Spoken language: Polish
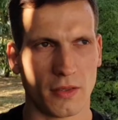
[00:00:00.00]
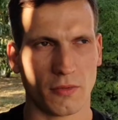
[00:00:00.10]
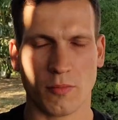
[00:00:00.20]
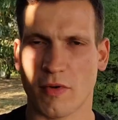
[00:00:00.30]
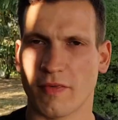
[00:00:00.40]

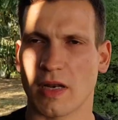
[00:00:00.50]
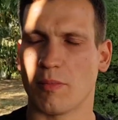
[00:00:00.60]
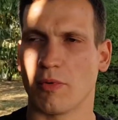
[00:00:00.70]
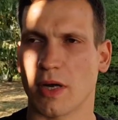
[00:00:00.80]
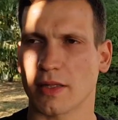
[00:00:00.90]
Umowa na
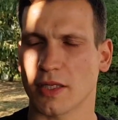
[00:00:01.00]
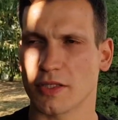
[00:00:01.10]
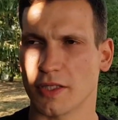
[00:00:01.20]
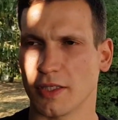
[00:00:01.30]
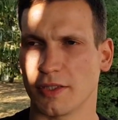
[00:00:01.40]
burak na
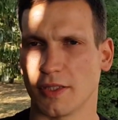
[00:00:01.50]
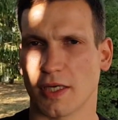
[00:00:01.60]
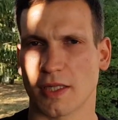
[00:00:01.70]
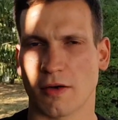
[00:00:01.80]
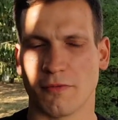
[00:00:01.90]
13
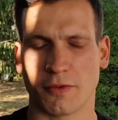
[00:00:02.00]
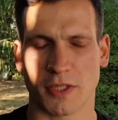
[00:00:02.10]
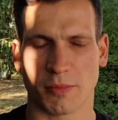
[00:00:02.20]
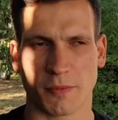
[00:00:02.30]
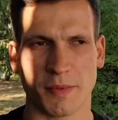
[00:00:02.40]
hektarów już
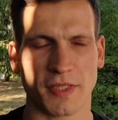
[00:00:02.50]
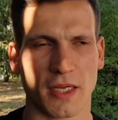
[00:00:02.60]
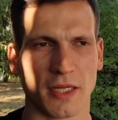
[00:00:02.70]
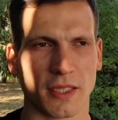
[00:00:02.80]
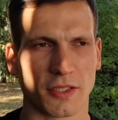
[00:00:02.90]
jest
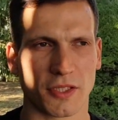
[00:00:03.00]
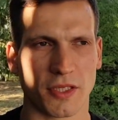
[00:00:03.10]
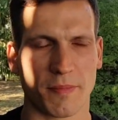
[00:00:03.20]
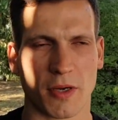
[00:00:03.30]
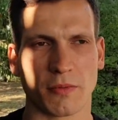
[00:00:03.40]
podpisana, także
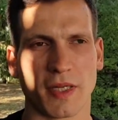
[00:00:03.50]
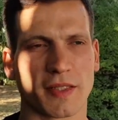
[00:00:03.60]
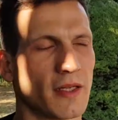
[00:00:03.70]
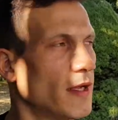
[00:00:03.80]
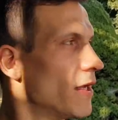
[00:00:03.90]
rzepak u nas